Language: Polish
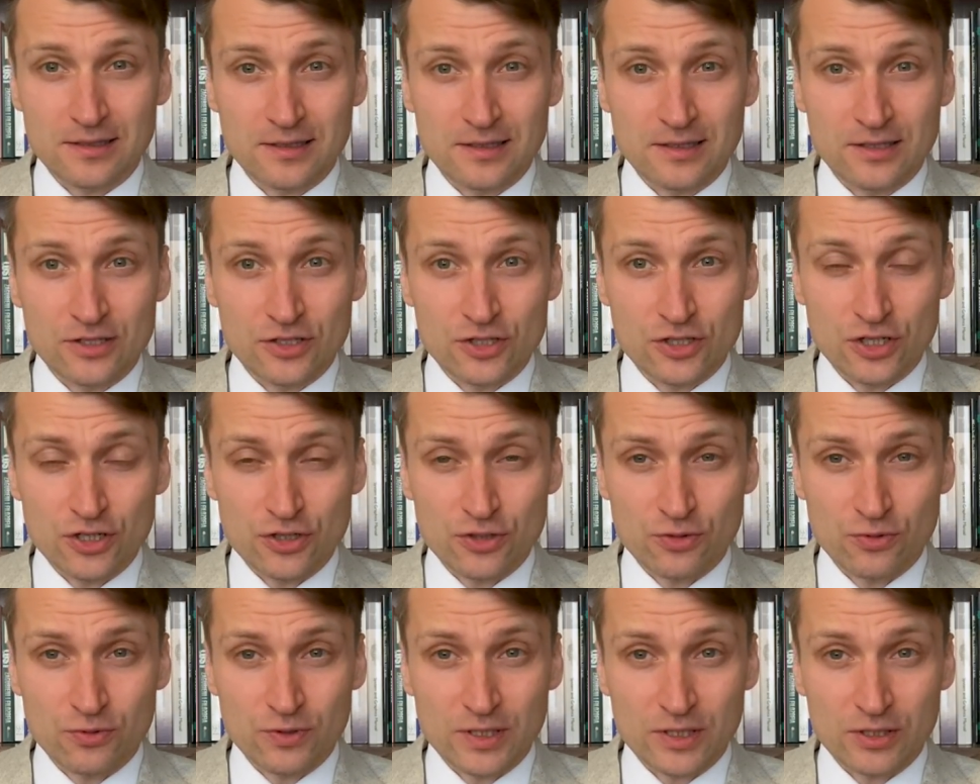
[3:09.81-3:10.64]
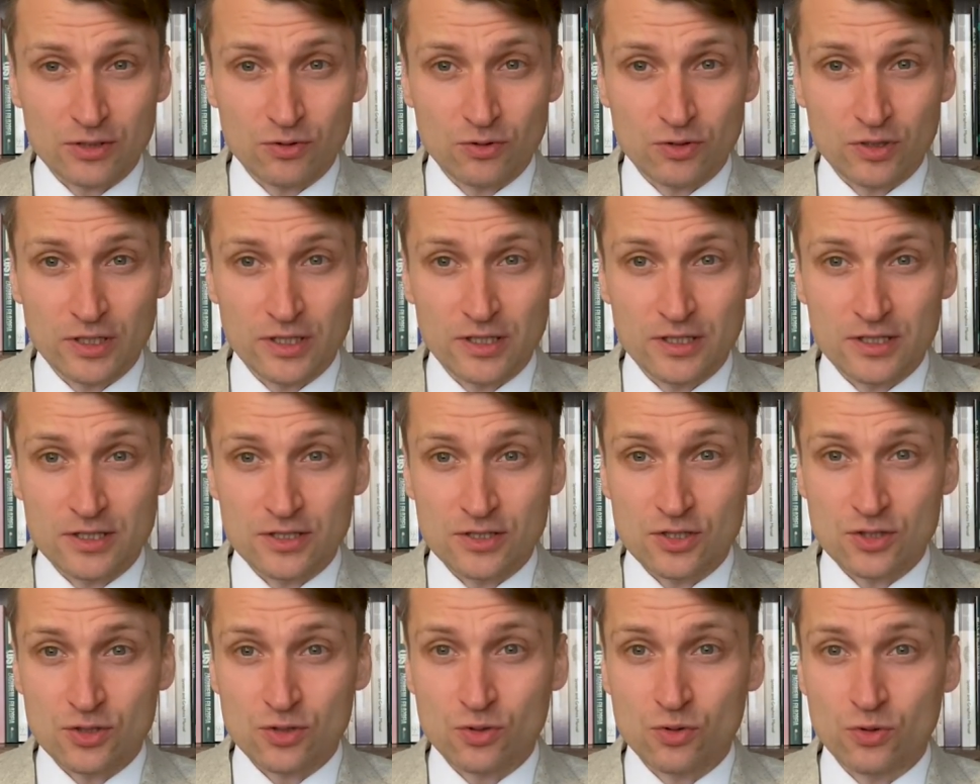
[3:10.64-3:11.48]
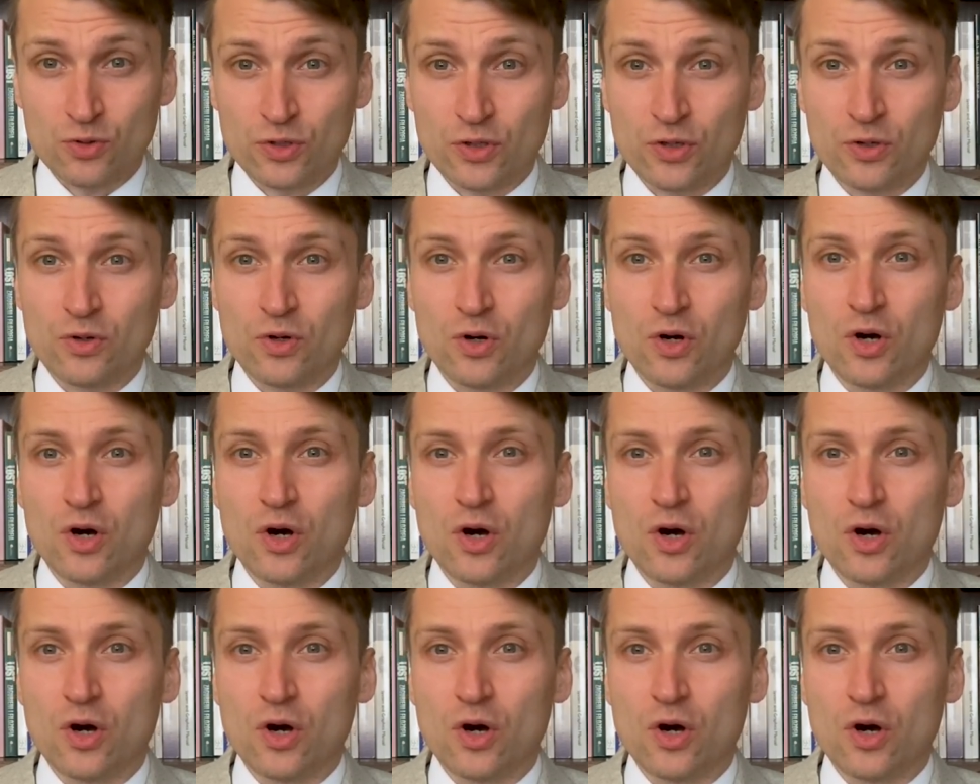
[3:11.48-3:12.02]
e, rzeczą, na której zyskują